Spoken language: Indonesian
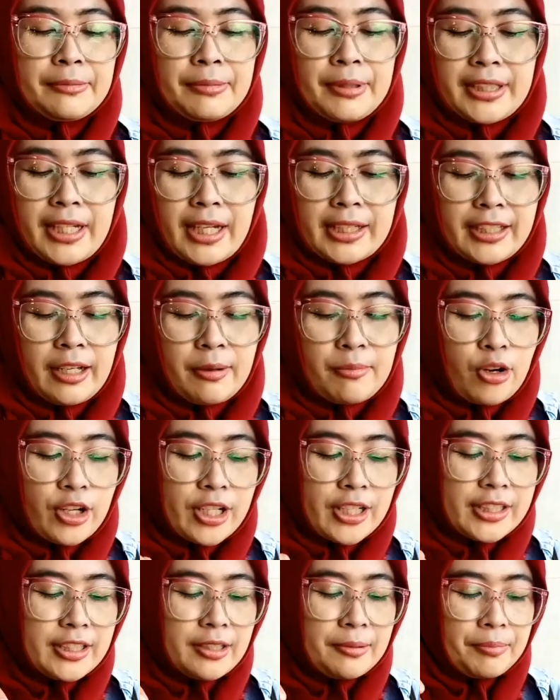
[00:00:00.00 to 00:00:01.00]
bentar saya mau
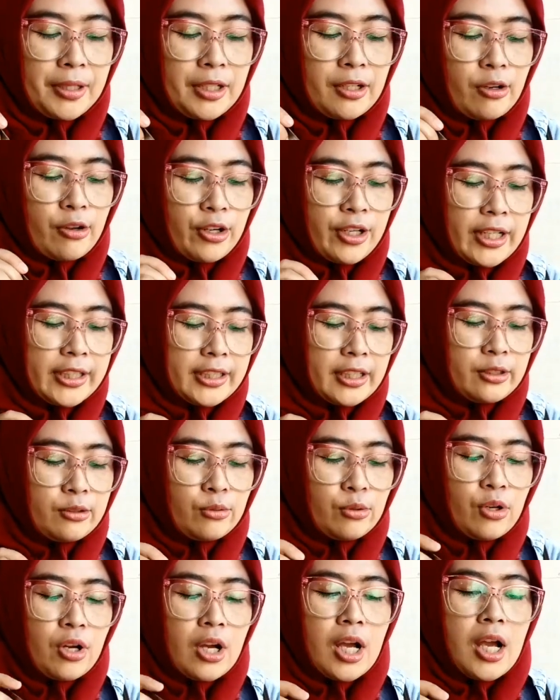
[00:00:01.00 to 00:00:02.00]
ngincipin lodanya
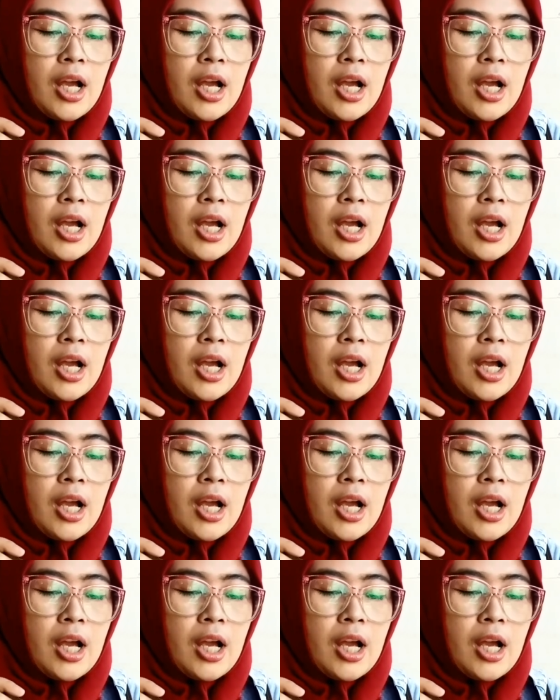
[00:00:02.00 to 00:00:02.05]
dulu